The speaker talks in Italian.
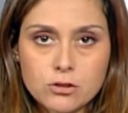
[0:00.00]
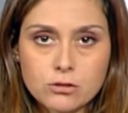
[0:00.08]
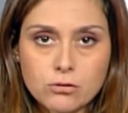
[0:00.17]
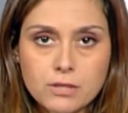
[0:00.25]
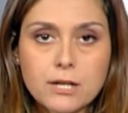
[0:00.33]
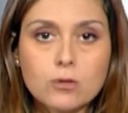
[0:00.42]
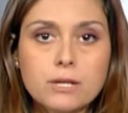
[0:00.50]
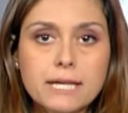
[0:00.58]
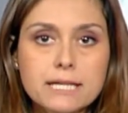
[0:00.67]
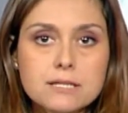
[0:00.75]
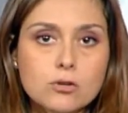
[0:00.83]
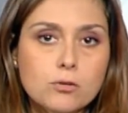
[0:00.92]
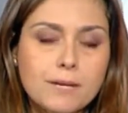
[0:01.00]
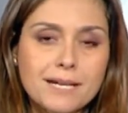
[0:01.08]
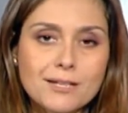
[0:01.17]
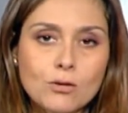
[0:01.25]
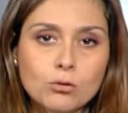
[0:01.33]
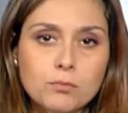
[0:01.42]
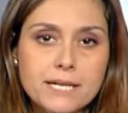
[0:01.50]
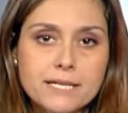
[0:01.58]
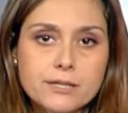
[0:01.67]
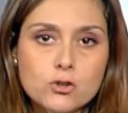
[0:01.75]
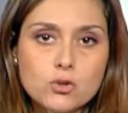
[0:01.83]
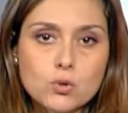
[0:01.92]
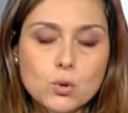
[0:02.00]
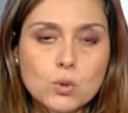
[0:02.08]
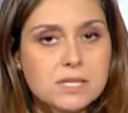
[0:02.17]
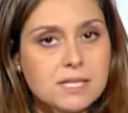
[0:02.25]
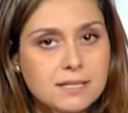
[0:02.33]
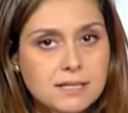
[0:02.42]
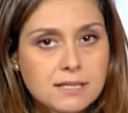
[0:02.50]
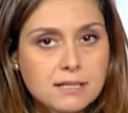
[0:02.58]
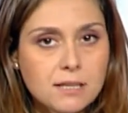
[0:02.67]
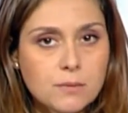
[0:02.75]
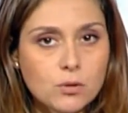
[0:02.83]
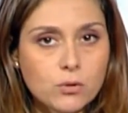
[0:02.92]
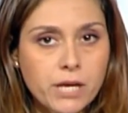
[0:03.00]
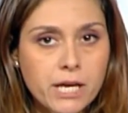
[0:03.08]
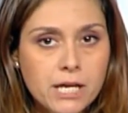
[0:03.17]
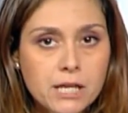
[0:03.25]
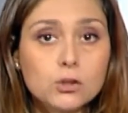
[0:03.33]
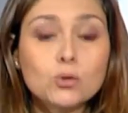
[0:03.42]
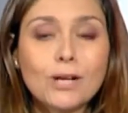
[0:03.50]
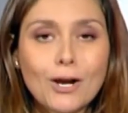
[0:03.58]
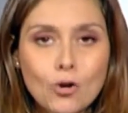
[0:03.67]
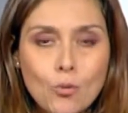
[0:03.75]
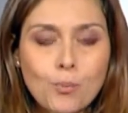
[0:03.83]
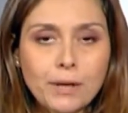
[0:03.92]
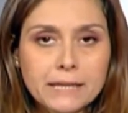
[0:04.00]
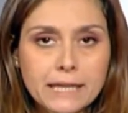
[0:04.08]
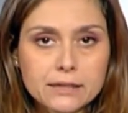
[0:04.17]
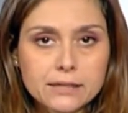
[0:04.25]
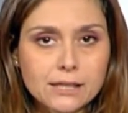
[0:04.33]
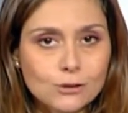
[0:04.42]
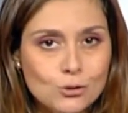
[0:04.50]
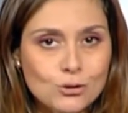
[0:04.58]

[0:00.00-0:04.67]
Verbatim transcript: Nel centro di accoglienza ormai da un mese ci sono 67 minori non accompagnati.